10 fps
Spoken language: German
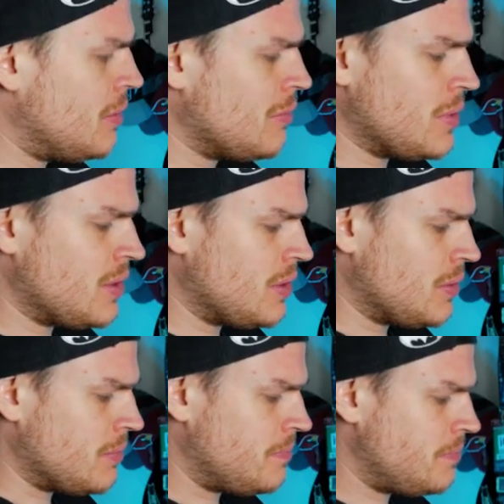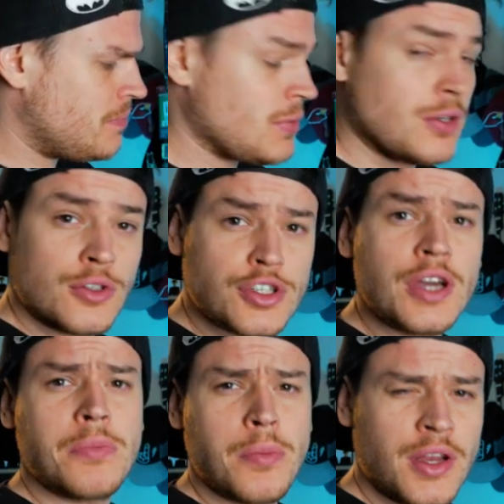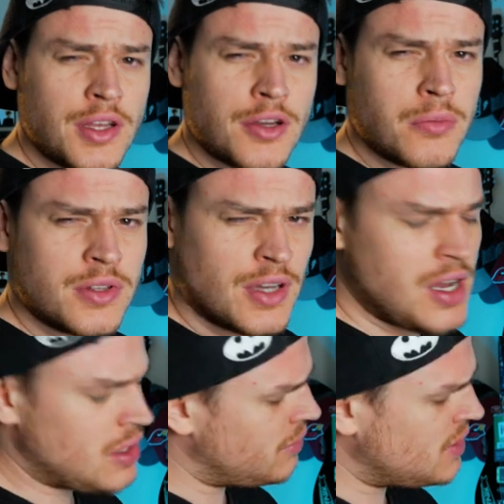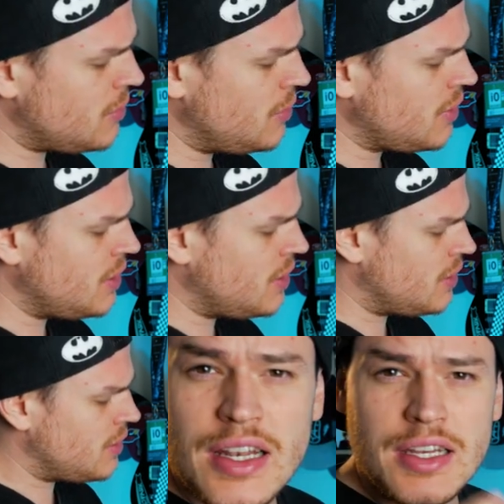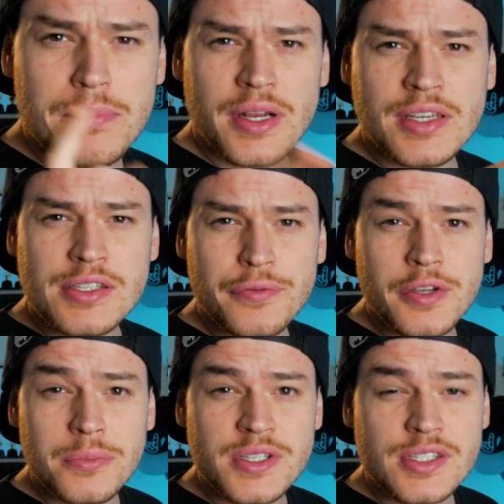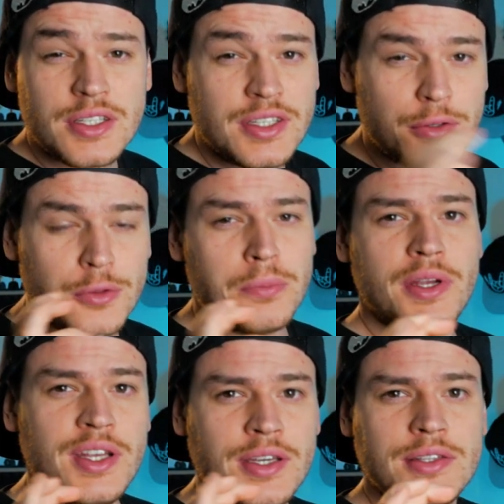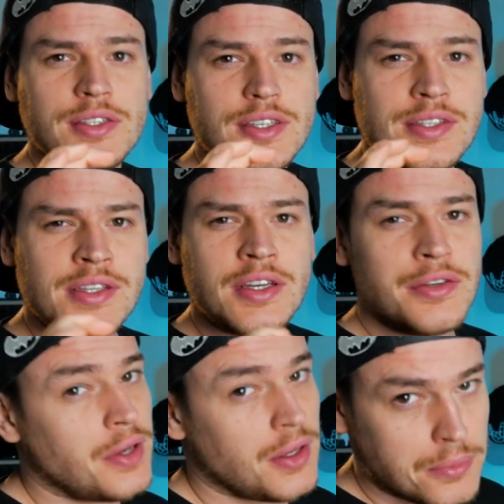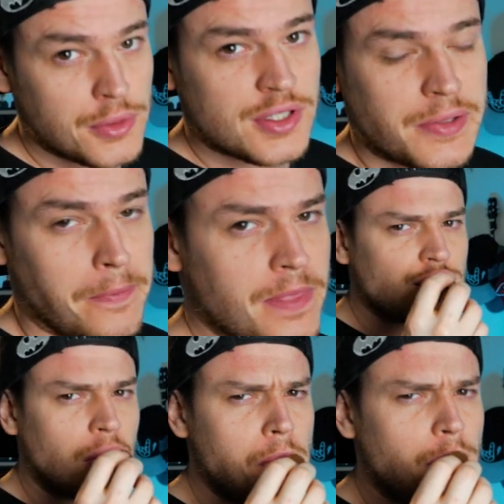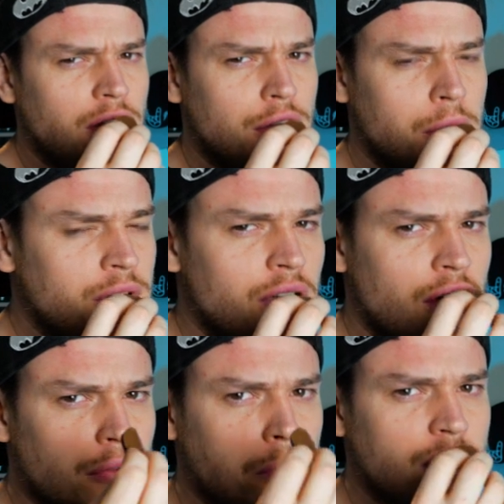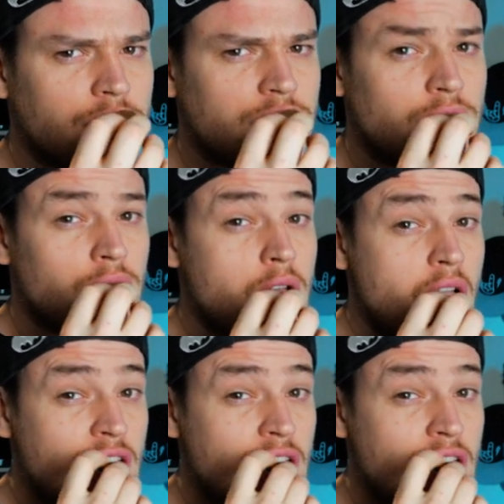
aufmachen hier. Und schreibt mir mal in die Kommentare, was eure Lieblingsfilme sind, die unbedingt gesehen werden müssen. Schreibt mir mal in die Kommentare, würde mich interessieren.